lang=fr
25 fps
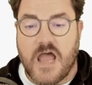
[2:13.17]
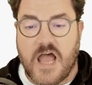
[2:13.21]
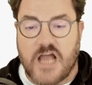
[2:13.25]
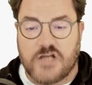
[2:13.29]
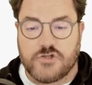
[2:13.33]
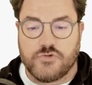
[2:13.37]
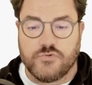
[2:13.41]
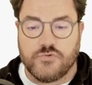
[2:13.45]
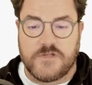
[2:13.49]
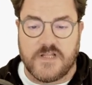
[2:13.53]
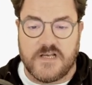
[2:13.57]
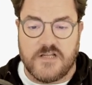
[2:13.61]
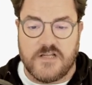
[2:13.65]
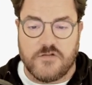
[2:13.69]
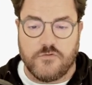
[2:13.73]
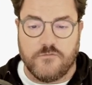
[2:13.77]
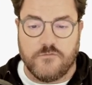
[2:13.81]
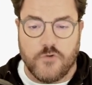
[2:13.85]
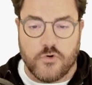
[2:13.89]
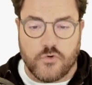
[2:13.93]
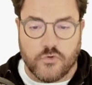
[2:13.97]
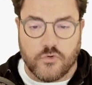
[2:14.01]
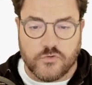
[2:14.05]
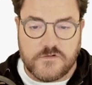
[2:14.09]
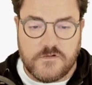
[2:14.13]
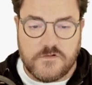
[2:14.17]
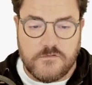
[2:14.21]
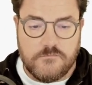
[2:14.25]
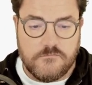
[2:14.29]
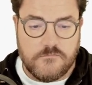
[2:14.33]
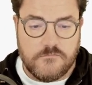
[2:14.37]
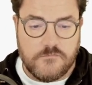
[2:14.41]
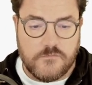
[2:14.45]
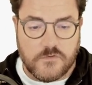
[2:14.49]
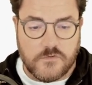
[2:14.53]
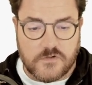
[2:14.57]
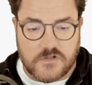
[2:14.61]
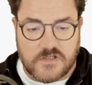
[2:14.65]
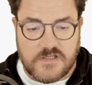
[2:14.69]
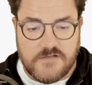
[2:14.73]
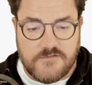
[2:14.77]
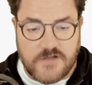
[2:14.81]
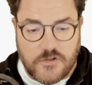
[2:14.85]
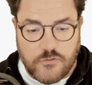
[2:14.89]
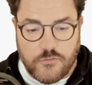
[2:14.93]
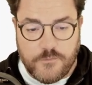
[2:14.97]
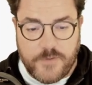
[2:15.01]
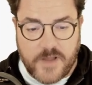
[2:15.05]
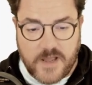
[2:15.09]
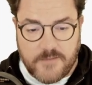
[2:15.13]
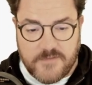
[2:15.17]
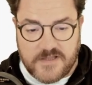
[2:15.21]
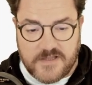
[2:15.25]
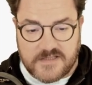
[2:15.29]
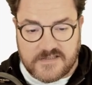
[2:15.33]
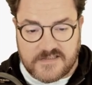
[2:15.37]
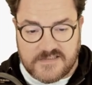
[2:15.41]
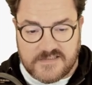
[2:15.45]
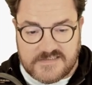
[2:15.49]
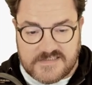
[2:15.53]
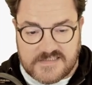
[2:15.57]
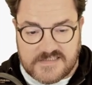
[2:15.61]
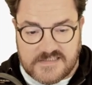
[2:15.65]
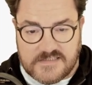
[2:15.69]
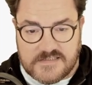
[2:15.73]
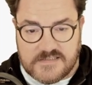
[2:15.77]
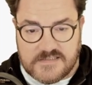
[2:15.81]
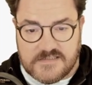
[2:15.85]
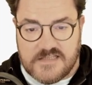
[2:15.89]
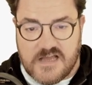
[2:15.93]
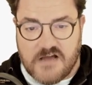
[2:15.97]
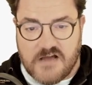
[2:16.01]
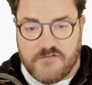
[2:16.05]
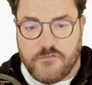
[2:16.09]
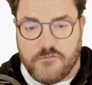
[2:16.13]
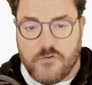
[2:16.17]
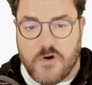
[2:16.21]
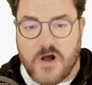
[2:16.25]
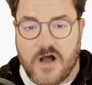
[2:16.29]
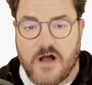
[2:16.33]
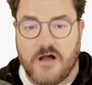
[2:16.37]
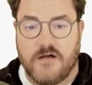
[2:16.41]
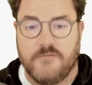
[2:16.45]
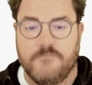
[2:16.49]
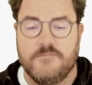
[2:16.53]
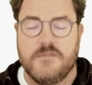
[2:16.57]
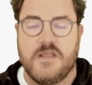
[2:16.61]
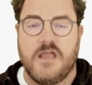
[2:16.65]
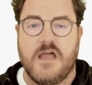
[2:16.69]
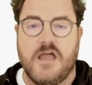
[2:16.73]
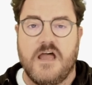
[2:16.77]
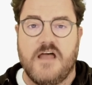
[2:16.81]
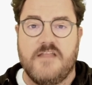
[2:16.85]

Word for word: Ajouter les nouveaux comptes, qui va nous permettre ici d'avoir